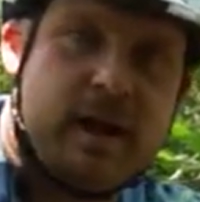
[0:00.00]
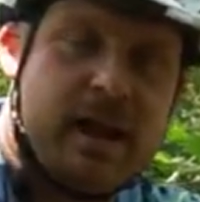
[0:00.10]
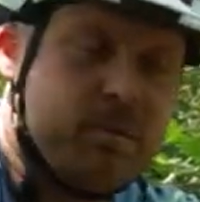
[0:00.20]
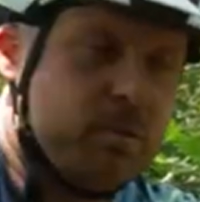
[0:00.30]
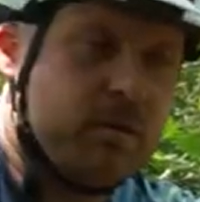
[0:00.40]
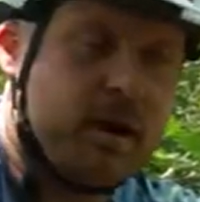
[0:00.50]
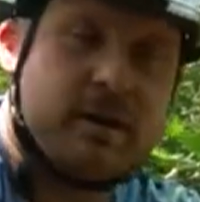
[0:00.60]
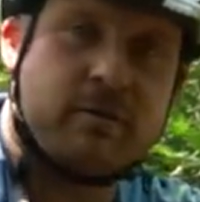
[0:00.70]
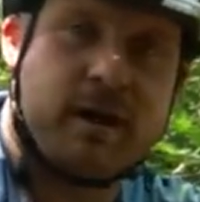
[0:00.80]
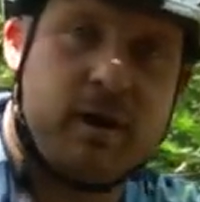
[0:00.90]

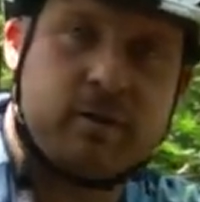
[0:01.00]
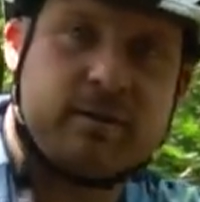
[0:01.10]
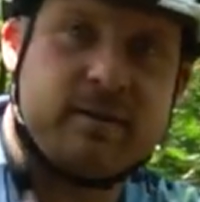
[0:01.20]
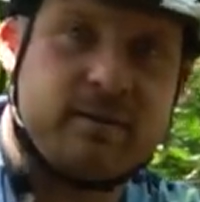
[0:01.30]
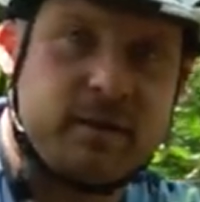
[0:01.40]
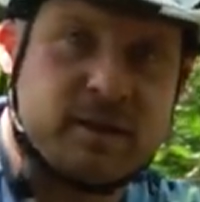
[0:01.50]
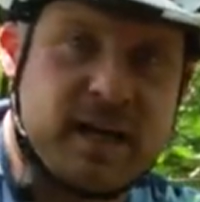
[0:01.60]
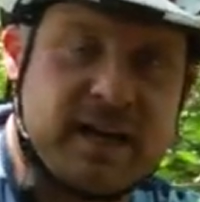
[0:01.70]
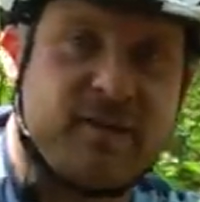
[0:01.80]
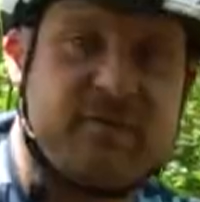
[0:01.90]
Ellenbogenhaltung raus ist sogar
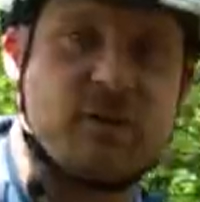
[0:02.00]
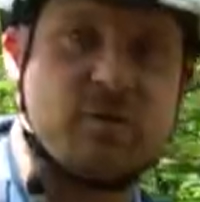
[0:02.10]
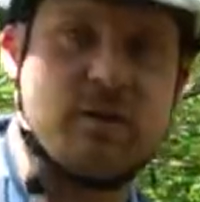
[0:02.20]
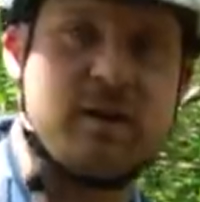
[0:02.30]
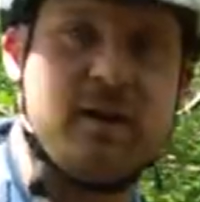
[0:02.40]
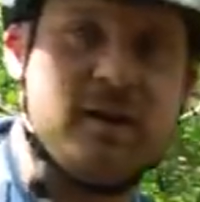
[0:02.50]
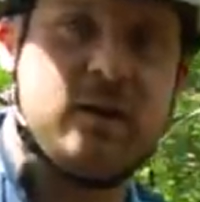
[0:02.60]
schädlich für die Schulter.